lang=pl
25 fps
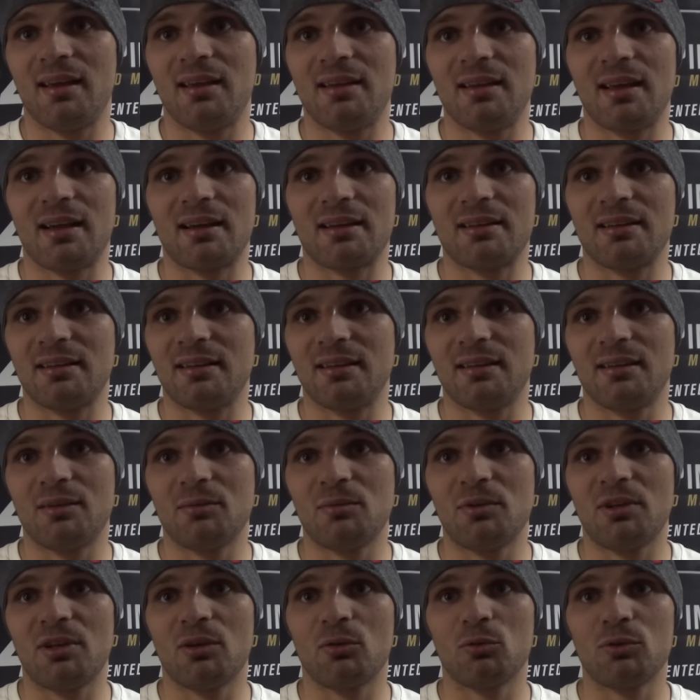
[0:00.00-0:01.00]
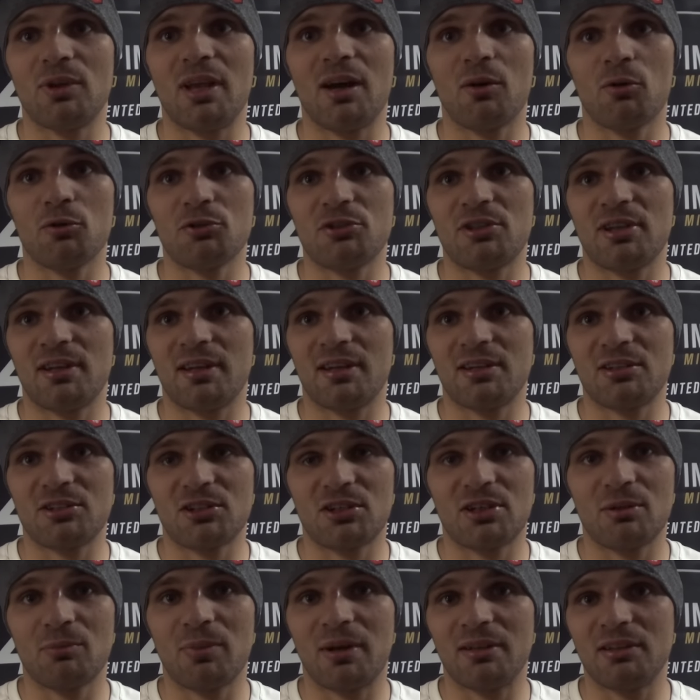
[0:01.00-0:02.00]
jak mi udało się, że
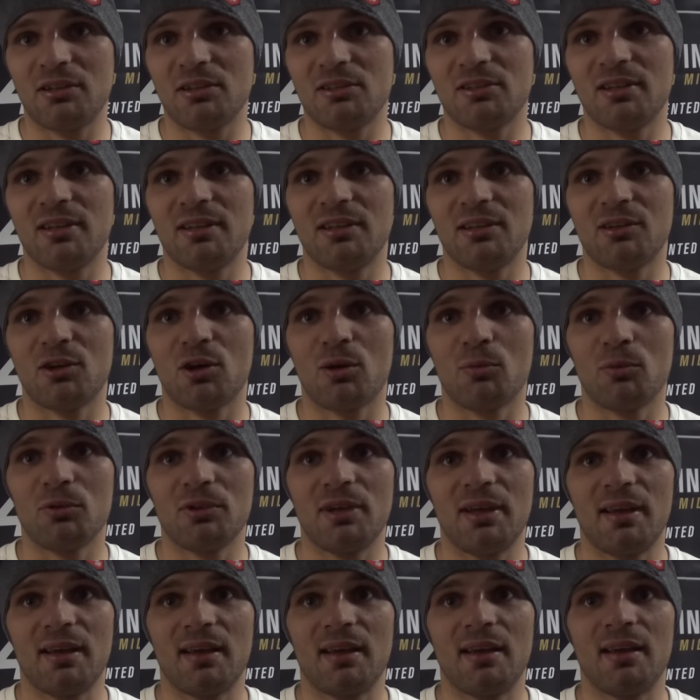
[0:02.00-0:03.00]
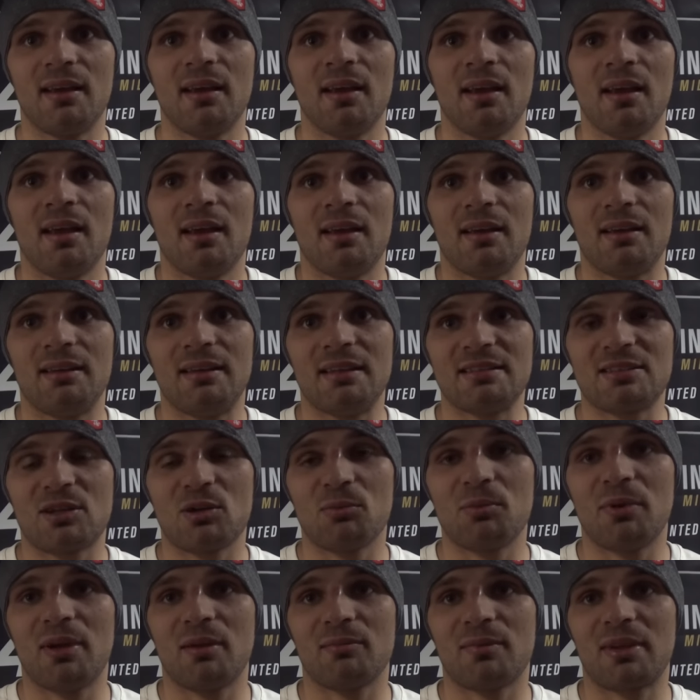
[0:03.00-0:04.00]
chyba nigdy nikomu nie, nie
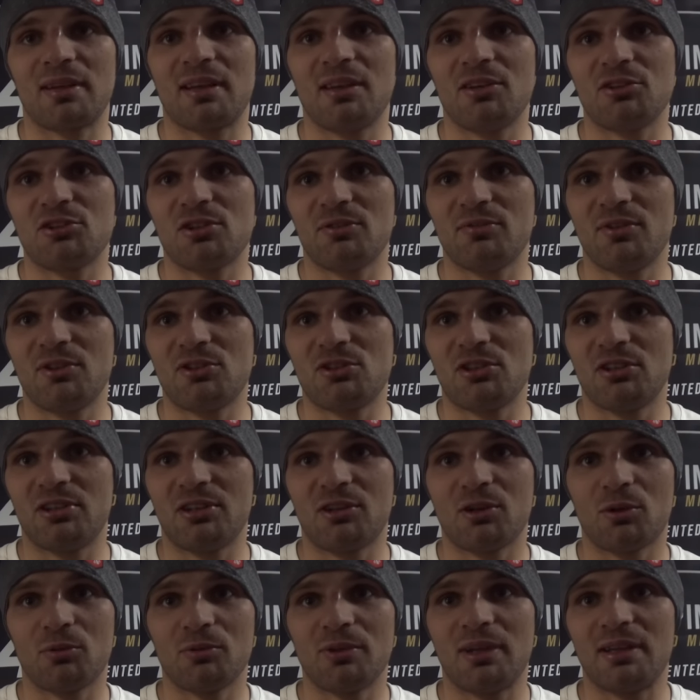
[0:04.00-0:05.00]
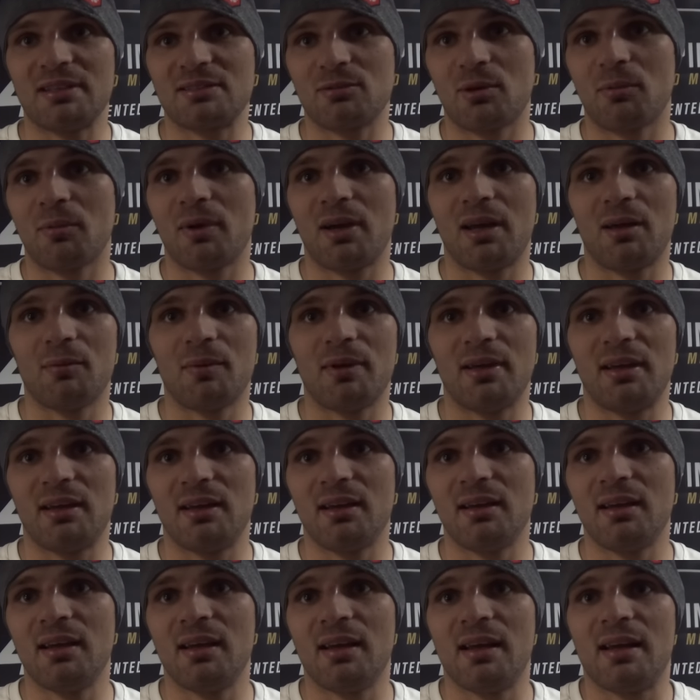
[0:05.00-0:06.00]
zrobiłem takiej krzywdy, czy nikomu nie złamałem
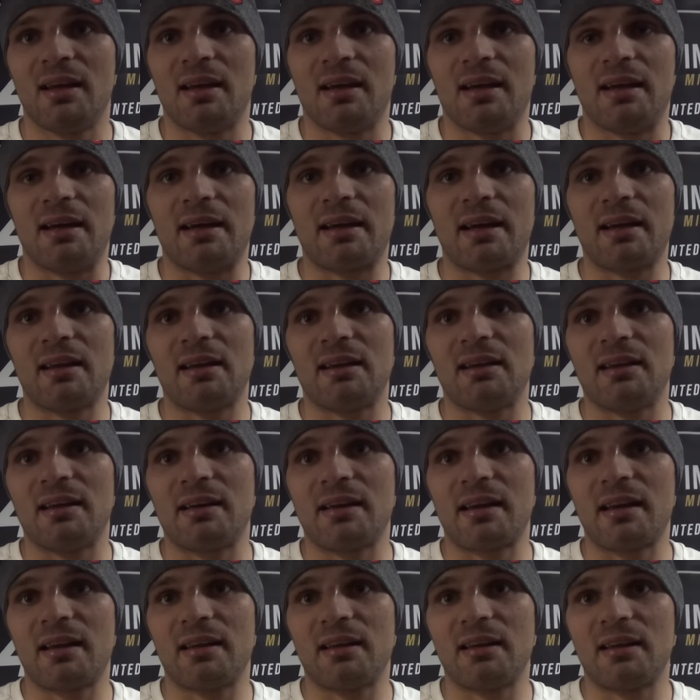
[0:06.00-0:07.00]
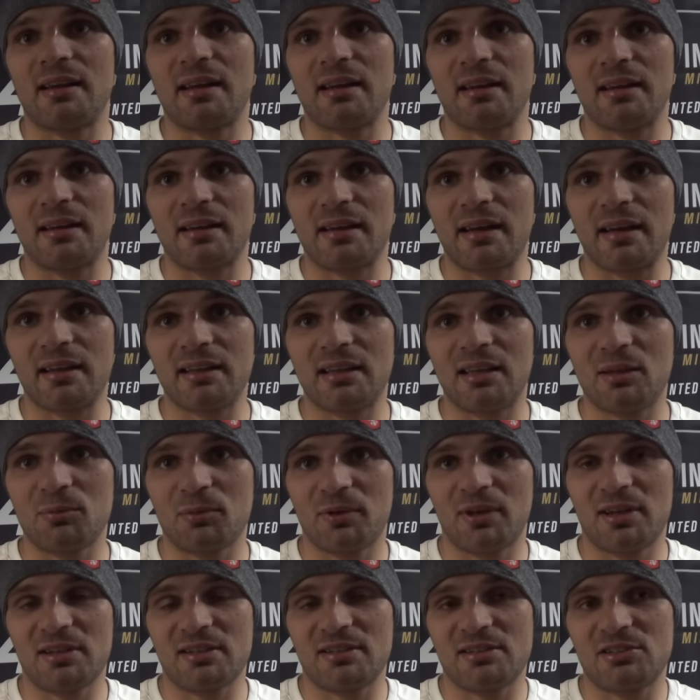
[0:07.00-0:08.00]
re, re, re, ręki,
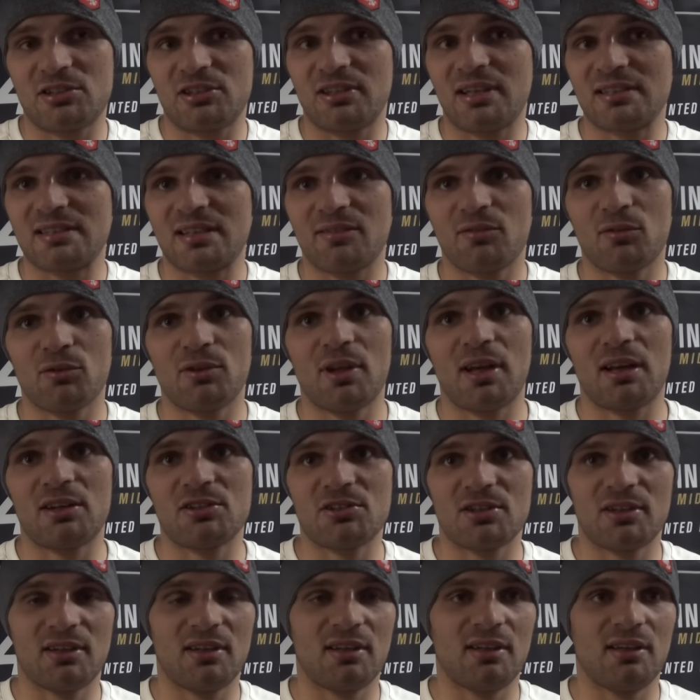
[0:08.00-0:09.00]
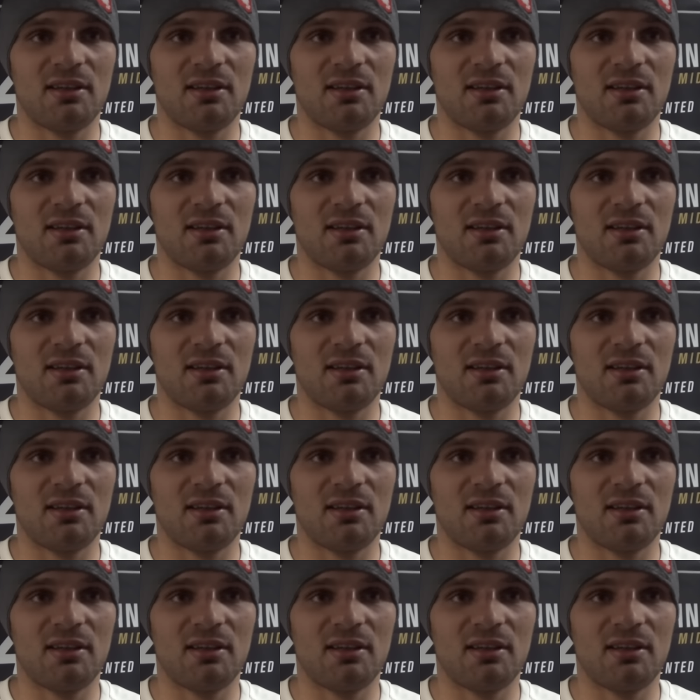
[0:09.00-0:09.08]
ponieważ czy na zawodach, czy